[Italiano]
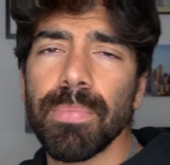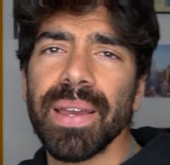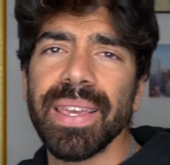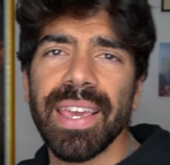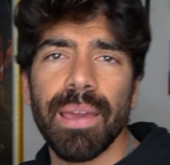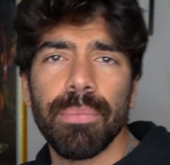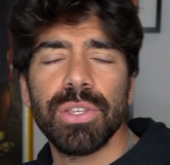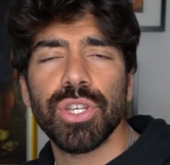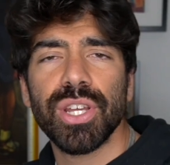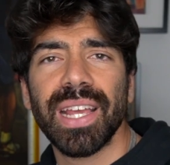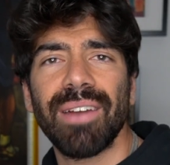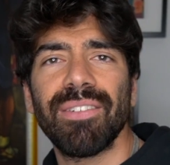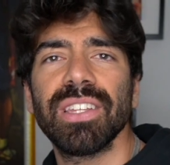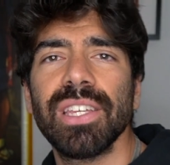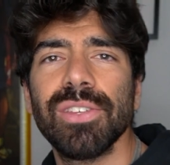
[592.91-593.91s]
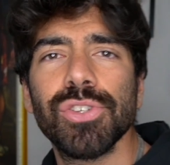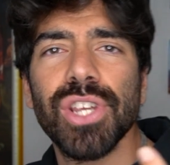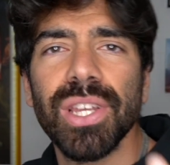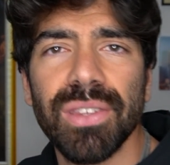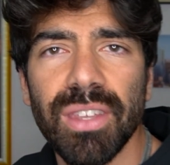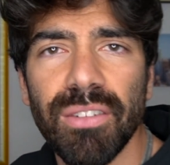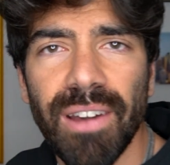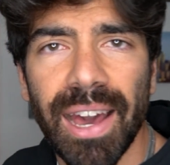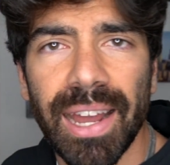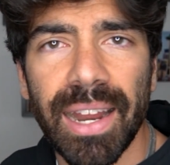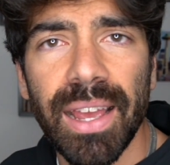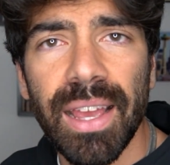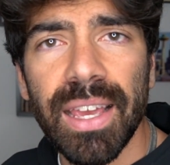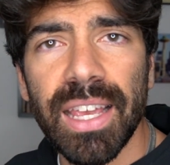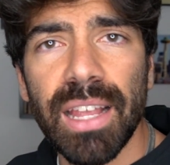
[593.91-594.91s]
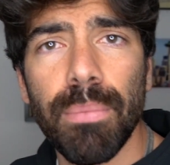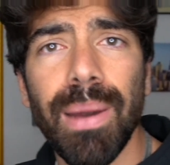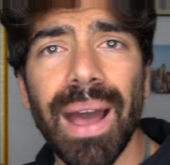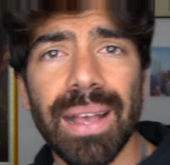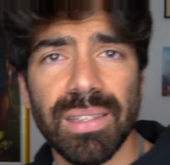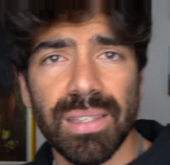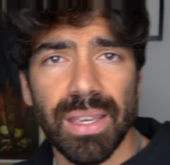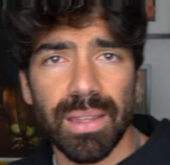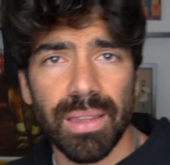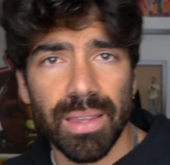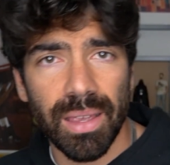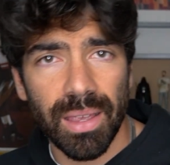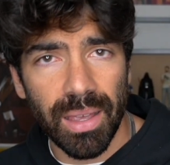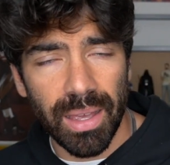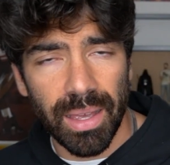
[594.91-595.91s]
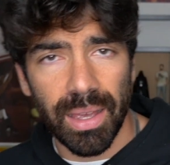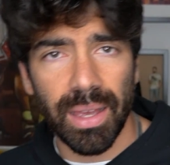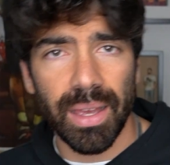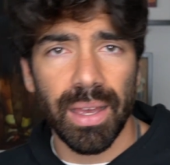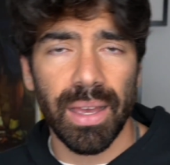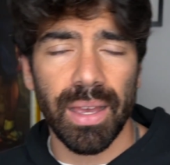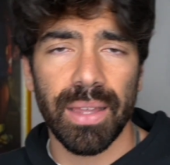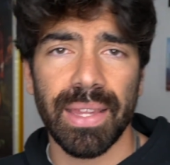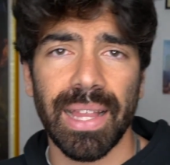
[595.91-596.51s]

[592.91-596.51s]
Miami cercava di incentivare il basket eh,